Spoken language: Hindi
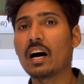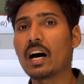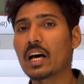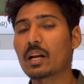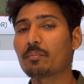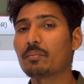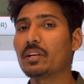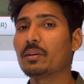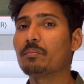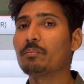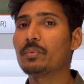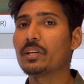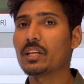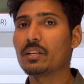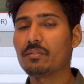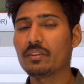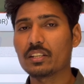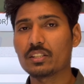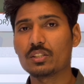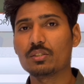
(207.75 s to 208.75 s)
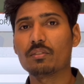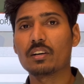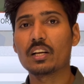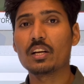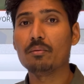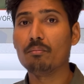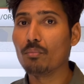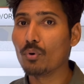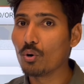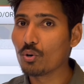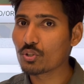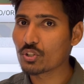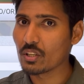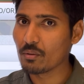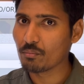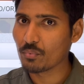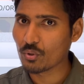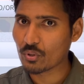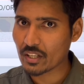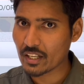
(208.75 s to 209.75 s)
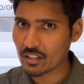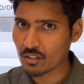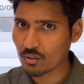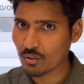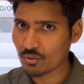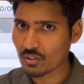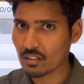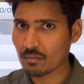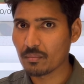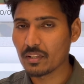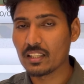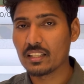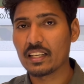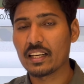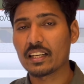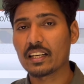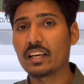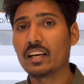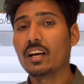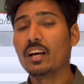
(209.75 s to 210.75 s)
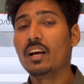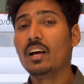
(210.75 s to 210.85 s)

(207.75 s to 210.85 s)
आर्मी प्रीवियस वाले मोस्ट इंपॉर्टेंट क्वेश्चन मिल जाएंगे